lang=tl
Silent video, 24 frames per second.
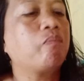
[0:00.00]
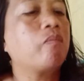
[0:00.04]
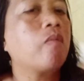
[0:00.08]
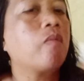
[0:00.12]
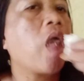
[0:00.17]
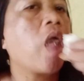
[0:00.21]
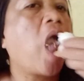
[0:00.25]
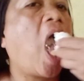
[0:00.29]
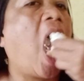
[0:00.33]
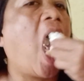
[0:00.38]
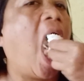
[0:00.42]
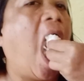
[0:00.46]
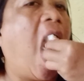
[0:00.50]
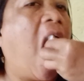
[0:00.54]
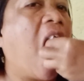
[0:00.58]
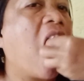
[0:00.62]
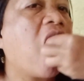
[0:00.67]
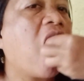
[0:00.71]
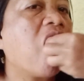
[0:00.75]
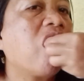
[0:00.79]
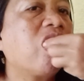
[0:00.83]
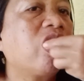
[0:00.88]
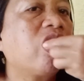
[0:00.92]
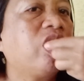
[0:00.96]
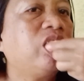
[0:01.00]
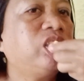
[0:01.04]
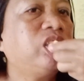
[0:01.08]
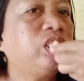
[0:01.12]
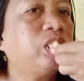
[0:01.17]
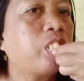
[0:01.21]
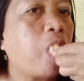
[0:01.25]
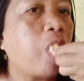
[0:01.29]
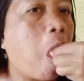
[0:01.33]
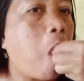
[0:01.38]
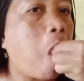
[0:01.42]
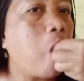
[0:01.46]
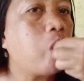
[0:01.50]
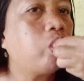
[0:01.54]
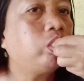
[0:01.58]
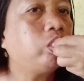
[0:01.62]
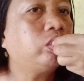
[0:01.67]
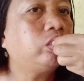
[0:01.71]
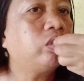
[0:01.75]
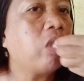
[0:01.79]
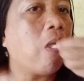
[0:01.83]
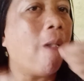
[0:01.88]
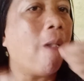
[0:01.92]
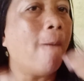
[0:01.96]
Ah, tapos ma
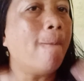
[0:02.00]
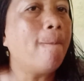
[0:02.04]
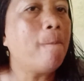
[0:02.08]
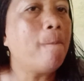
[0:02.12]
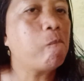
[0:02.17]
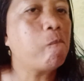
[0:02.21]
mamlansya, ah.